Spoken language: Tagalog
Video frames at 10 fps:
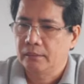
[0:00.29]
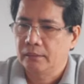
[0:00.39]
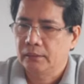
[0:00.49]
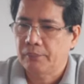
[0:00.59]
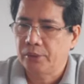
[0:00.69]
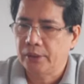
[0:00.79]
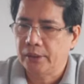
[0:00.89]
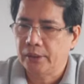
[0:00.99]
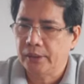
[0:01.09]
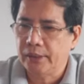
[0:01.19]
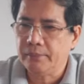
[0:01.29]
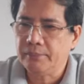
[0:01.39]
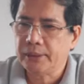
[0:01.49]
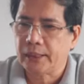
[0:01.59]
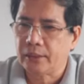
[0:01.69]
Chapter
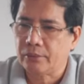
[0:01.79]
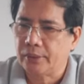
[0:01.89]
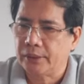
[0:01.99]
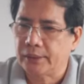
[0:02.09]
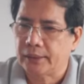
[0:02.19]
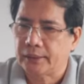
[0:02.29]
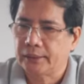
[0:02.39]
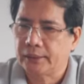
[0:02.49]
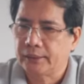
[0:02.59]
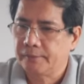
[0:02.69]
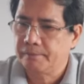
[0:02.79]
13, 2 Corinthians.